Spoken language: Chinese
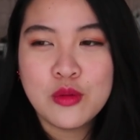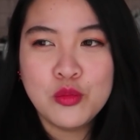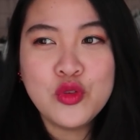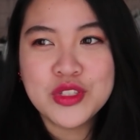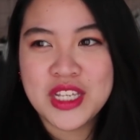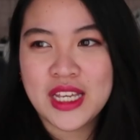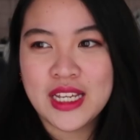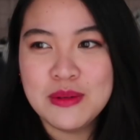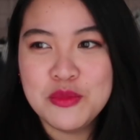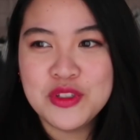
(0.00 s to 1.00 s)
目前
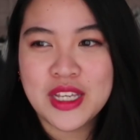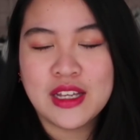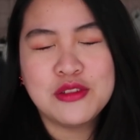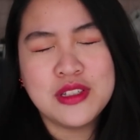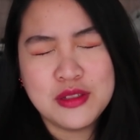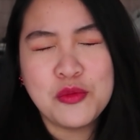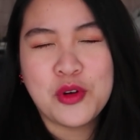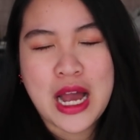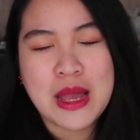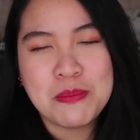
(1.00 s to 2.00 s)
目前来说是
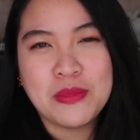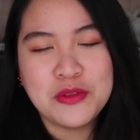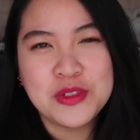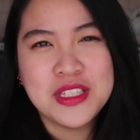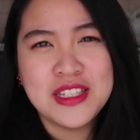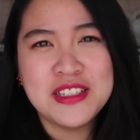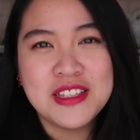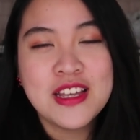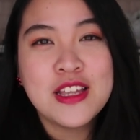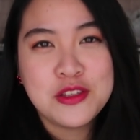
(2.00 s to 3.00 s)
我还我真的
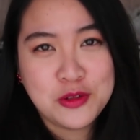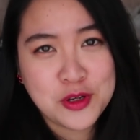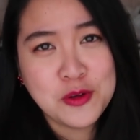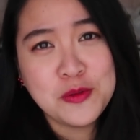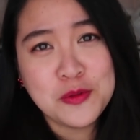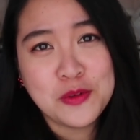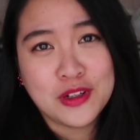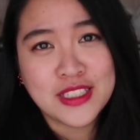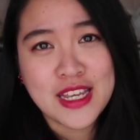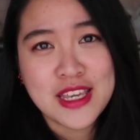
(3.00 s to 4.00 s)
有跟
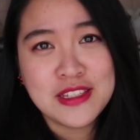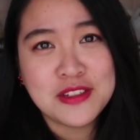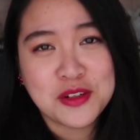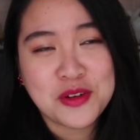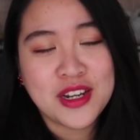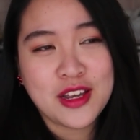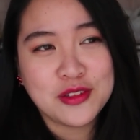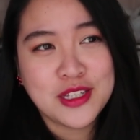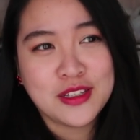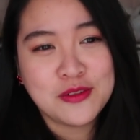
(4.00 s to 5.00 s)
我在 Instagram 聊
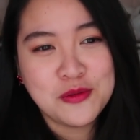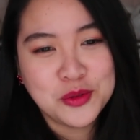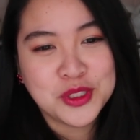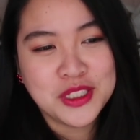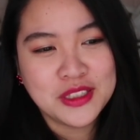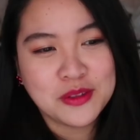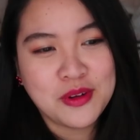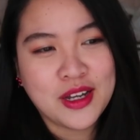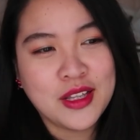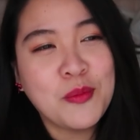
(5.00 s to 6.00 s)
天过的人，的
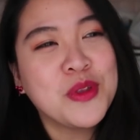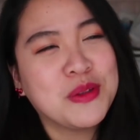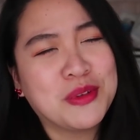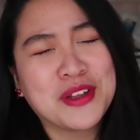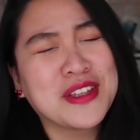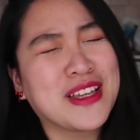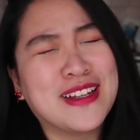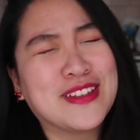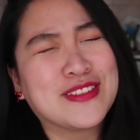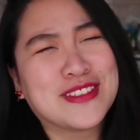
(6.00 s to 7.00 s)
话他们应
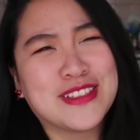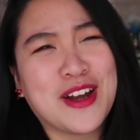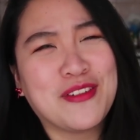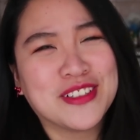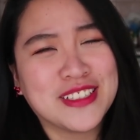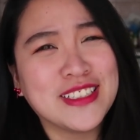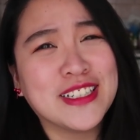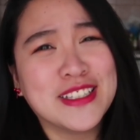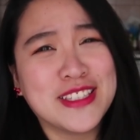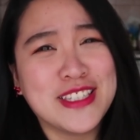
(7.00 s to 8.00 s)
该都知道我是一
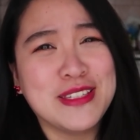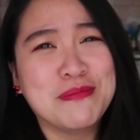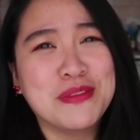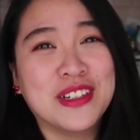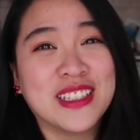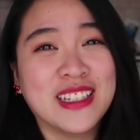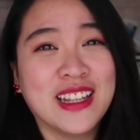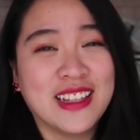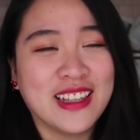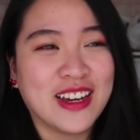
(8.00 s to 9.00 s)
个很鸡婆的
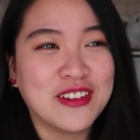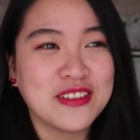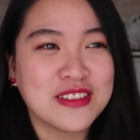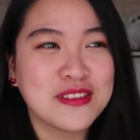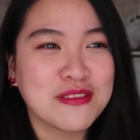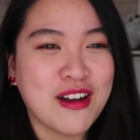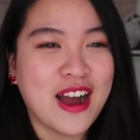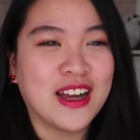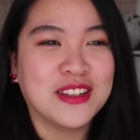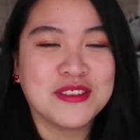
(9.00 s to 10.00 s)
人，然后就是
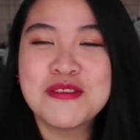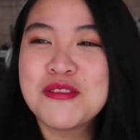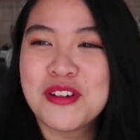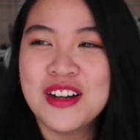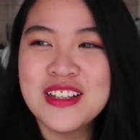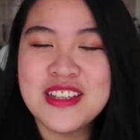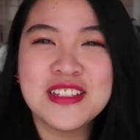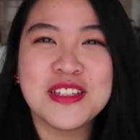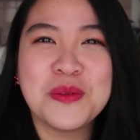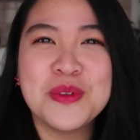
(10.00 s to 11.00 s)
话很多。谢
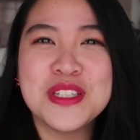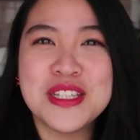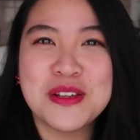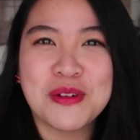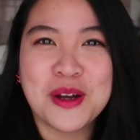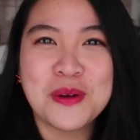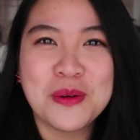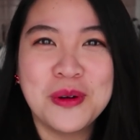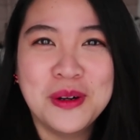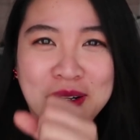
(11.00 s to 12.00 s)
谢你们喜欢
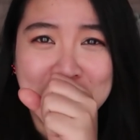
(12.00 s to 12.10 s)
我，